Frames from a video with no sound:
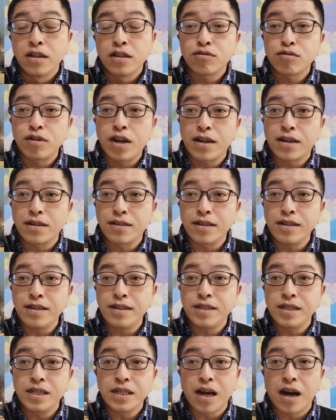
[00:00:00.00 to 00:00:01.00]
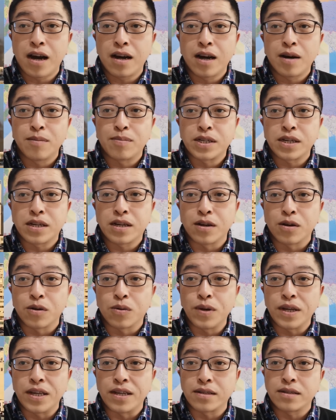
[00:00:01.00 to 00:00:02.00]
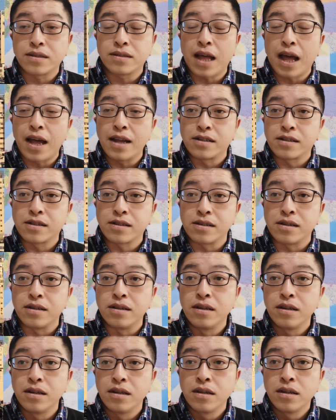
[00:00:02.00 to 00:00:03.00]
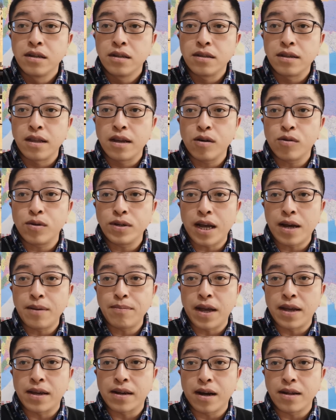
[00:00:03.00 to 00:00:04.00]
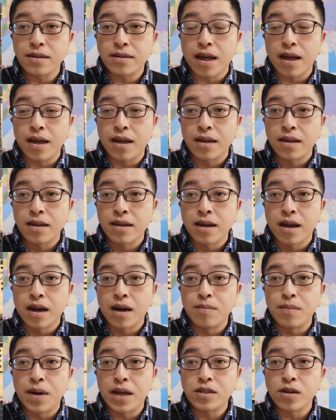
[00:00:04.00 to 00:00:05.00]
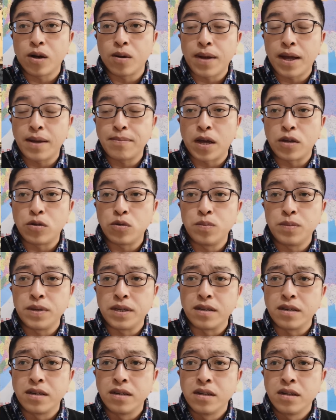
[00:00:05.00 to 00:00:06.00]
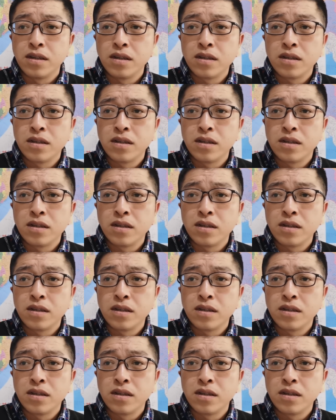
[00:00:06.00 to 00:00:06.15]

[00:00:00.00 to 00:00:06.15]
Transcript: 虽然可能一斤钢啊不是很贵，但是哪个国家买钢材啊、买小麦、买玉米，